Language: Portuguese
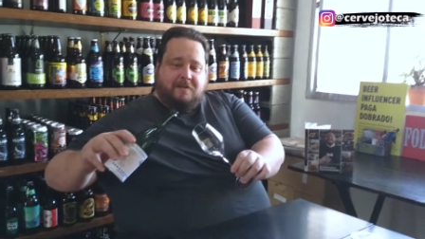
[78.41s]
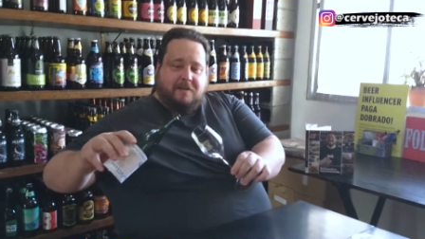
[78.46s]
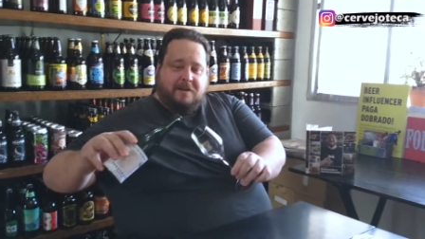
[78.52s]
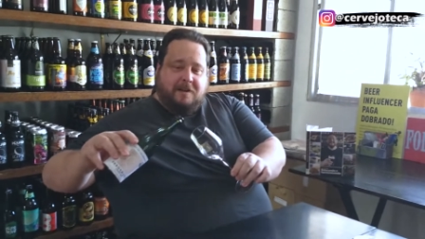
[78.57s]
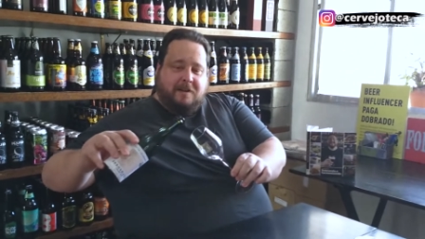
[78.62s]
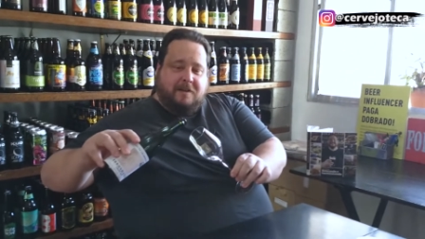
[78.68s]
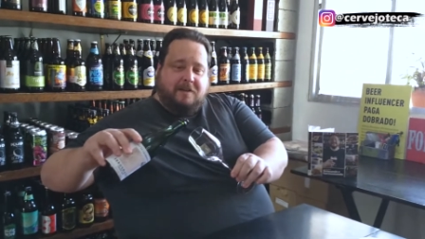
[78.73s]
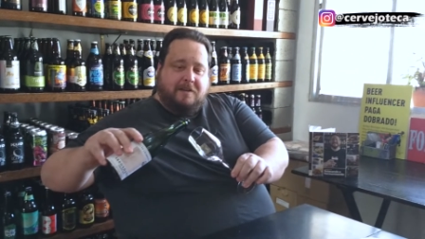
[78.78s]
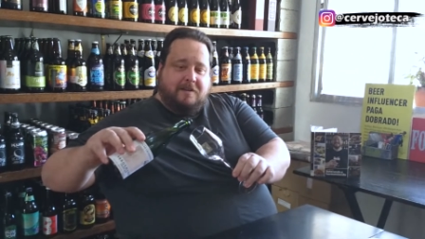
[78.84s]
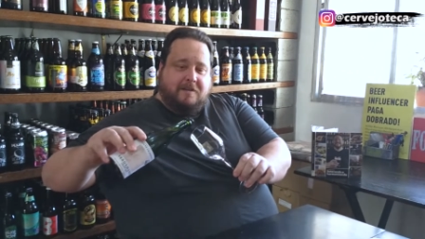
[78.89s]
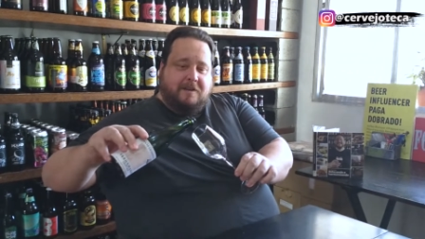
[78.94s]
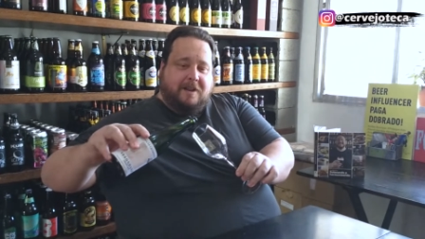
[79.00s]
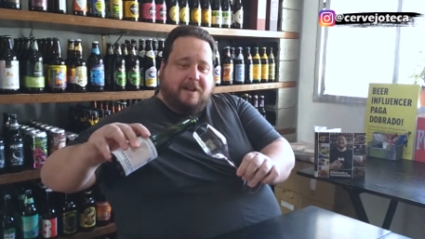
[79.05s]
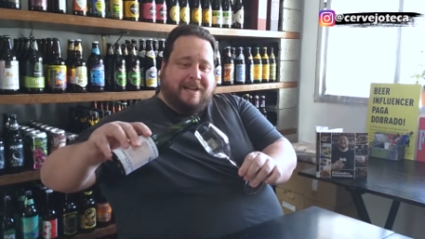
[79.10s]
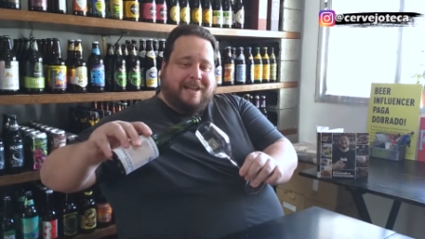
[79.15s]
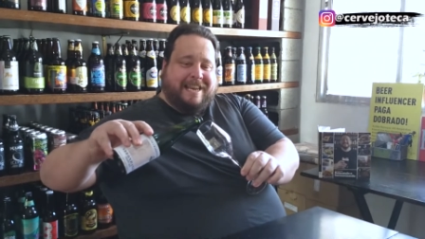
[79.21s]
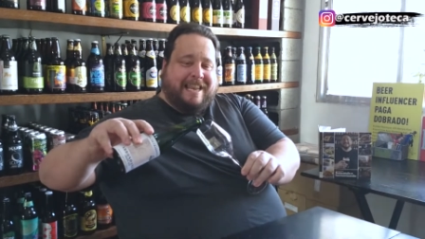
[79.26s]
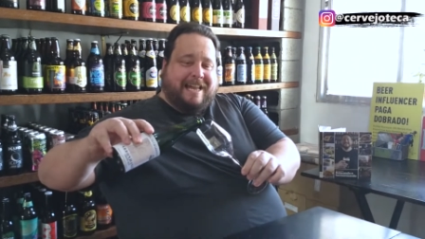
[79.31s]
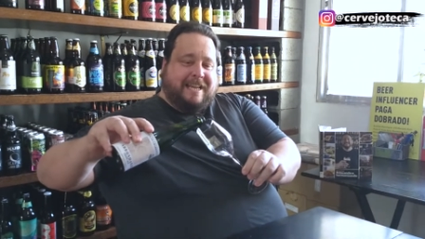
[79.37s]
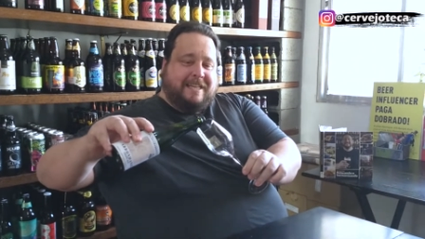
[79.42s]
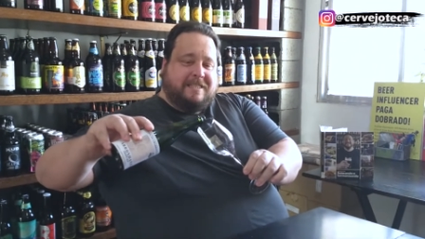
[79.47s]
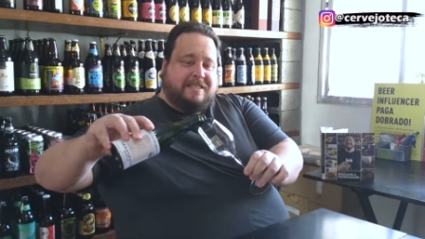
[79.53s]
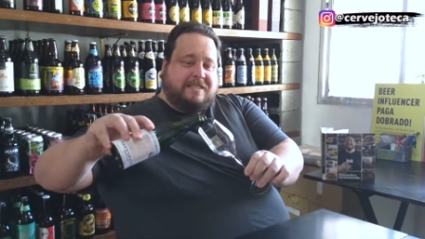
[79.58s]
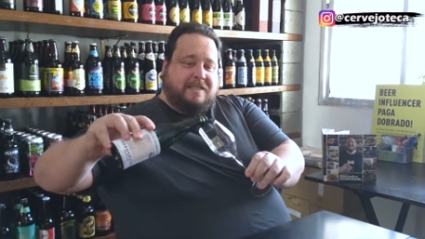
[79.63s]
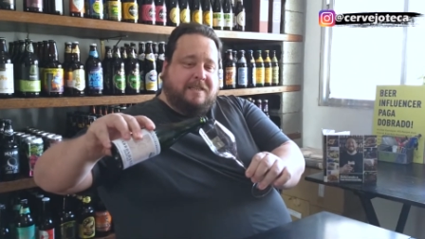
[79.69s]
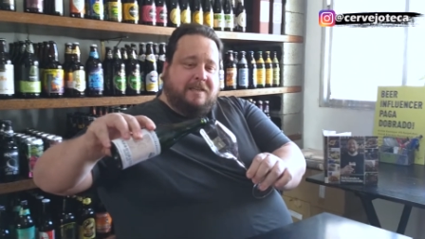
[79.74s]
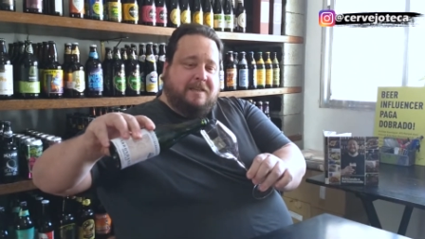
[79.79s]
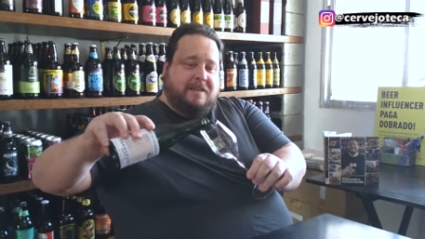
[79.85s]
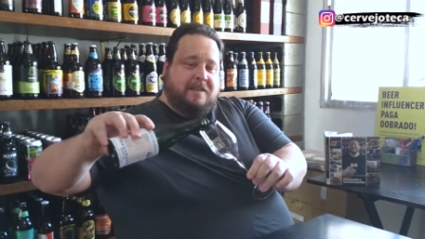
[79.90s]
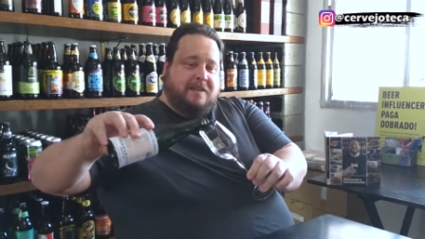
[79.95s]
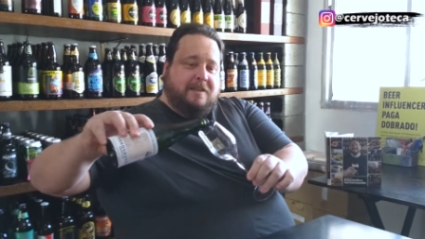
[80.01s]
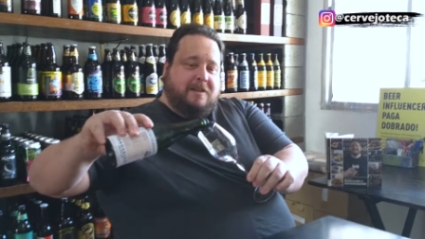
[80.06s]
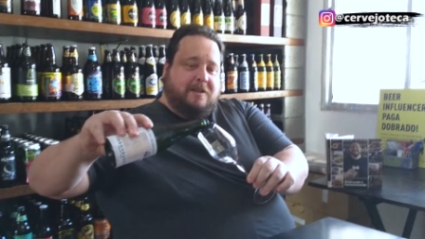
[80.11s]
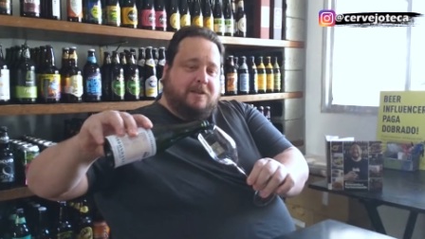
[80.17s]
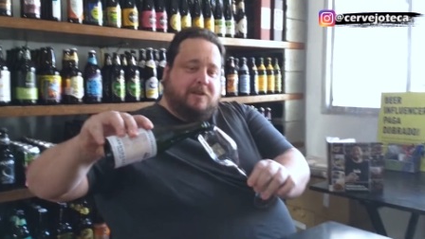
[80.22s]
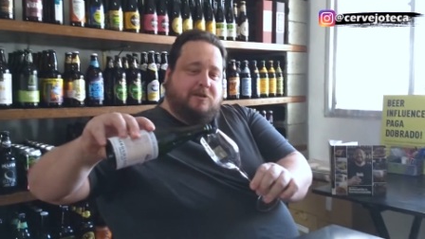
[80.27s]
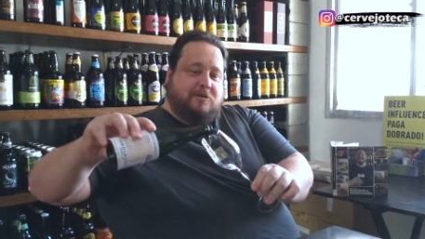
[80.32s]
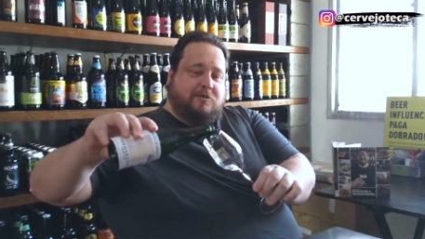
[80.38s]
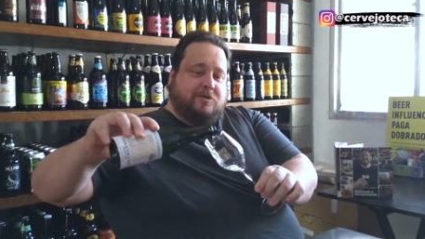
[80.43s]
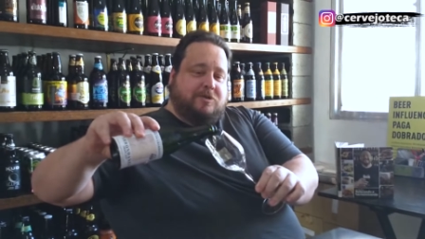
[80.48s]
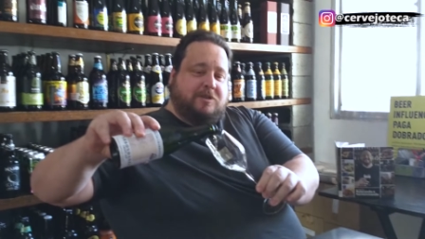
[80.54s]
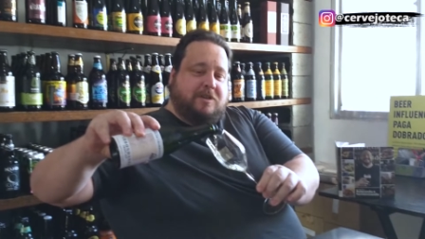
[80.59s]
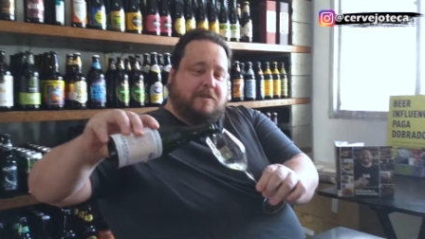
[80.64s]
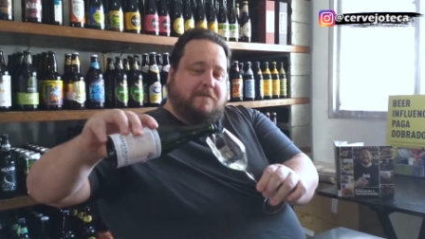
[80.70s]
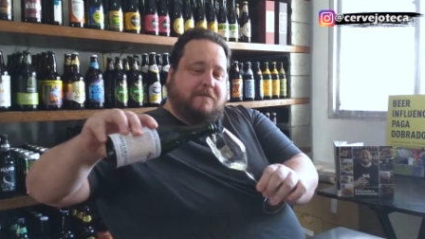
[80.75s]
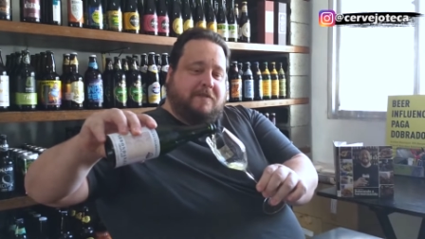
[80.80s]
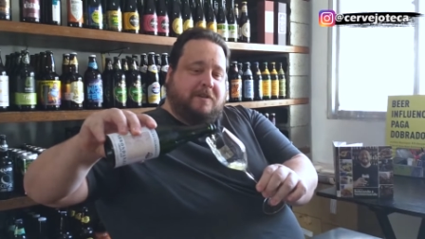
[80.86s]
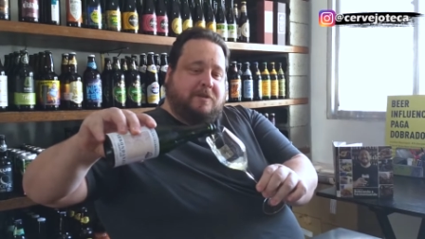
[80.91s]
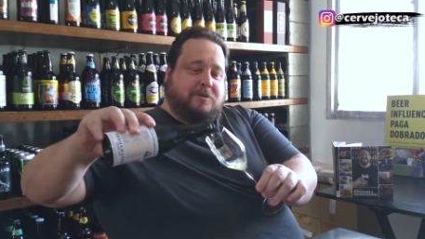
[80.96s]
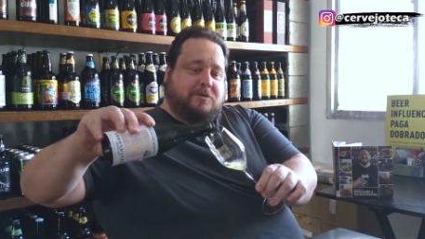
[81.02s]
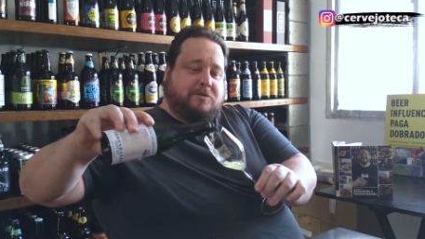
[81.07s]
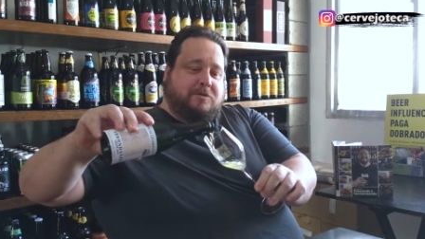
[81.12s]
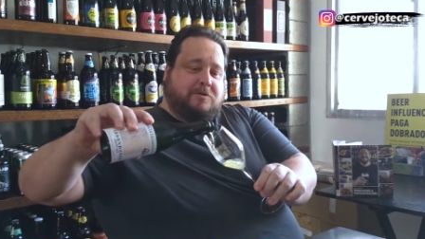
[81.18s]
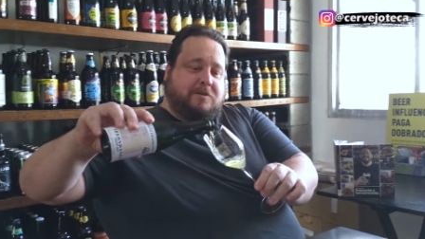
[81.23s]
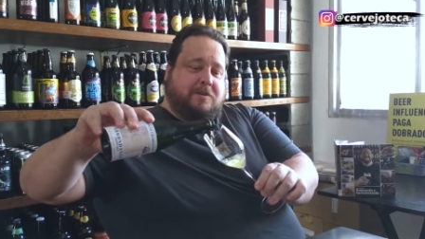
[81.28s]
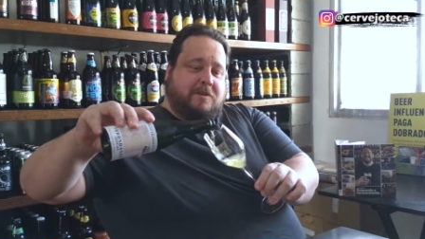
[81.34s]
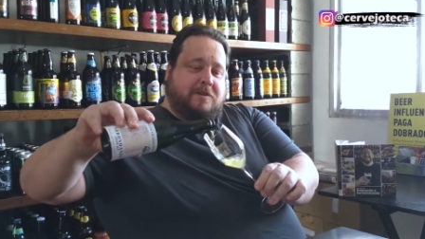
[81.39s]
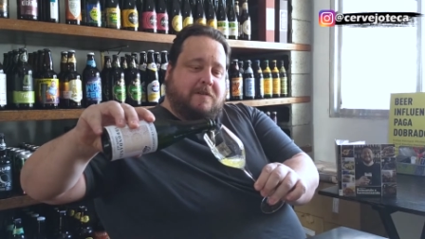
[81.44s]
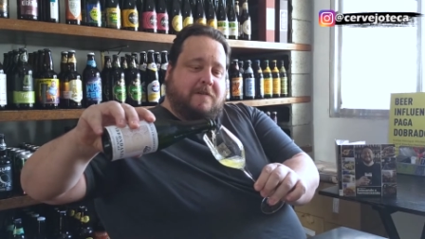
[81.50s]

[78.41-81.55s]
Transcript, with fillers: Olha, olha a classe do serviço.